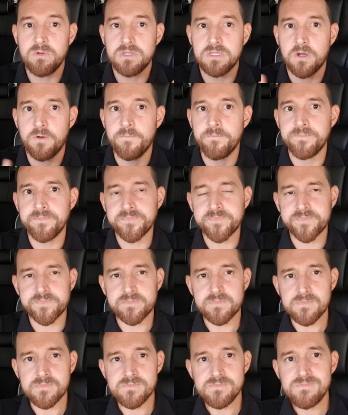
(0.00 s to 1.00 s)
Então,
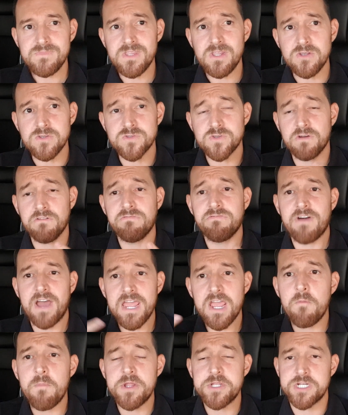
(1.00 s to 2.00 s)
só vai
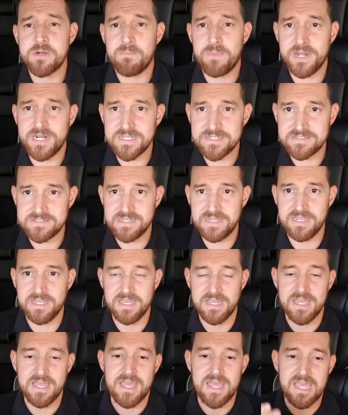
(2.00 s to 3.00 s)
realmente aparecer
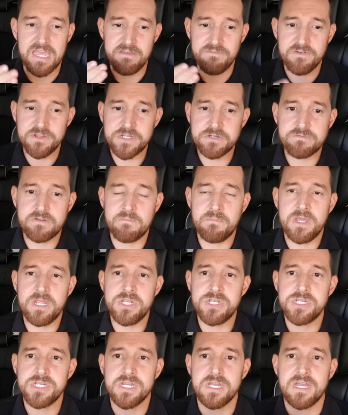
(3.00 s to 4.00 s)

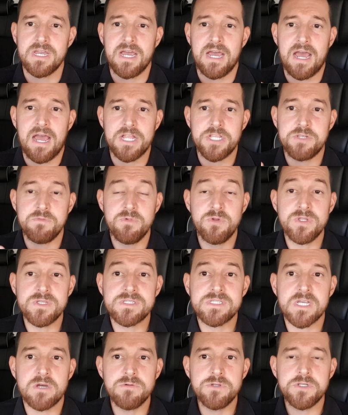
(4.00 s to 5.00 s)
efetivamente a
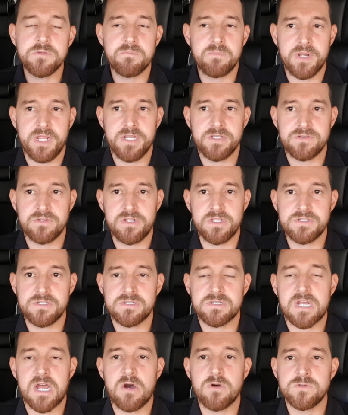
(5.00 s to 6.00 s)
diminuição de preço
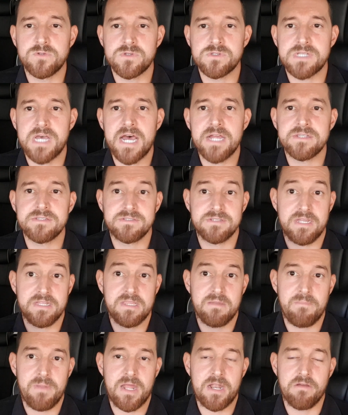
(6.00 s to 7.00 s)
desses carros usados na
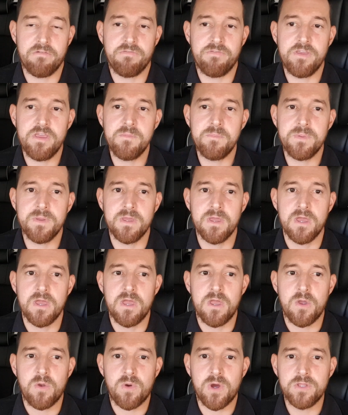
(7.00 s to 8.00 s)
tabela FIP
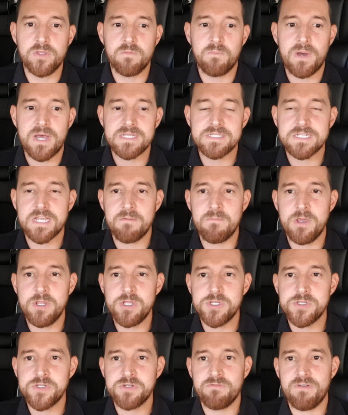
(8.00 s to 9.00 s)
quando
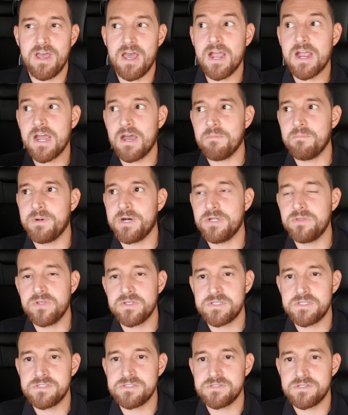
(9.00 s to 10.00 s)
basicamente estiver acabando
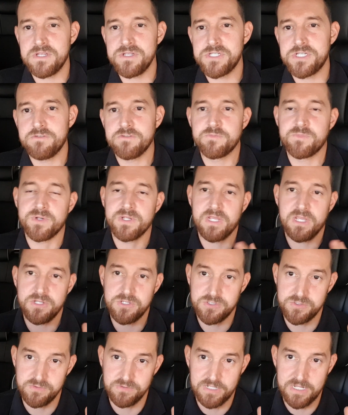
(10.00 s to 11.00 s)
esses incentivos, porque
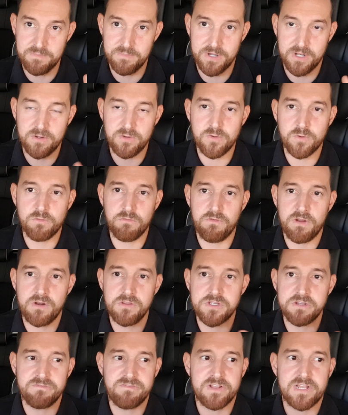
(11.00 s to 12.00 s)
lembrando que o governo
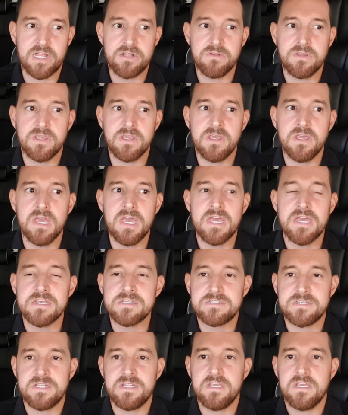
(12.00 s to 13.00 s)
tinha falado que
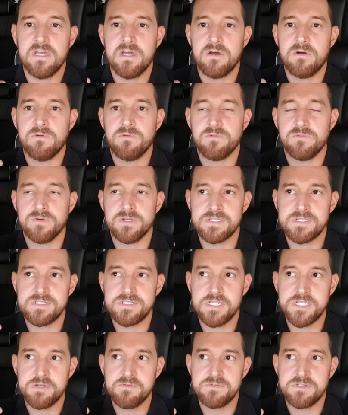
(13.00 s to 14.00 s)
seria esses
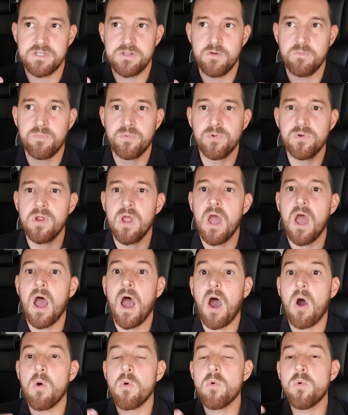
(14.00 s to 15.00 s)
incentivos seriam por
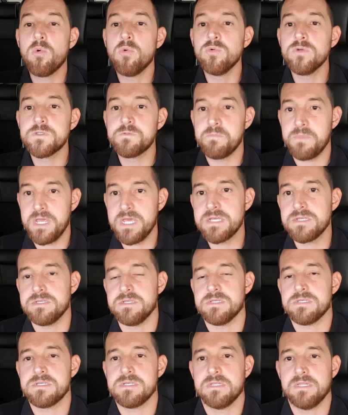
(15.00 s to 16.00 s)
alguns
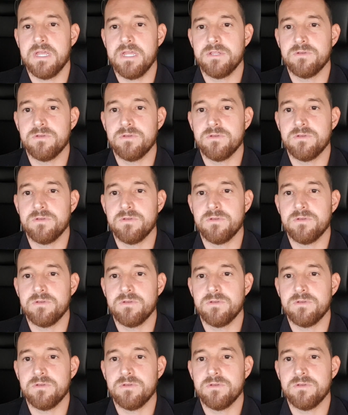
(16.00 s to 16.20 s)
meses, né?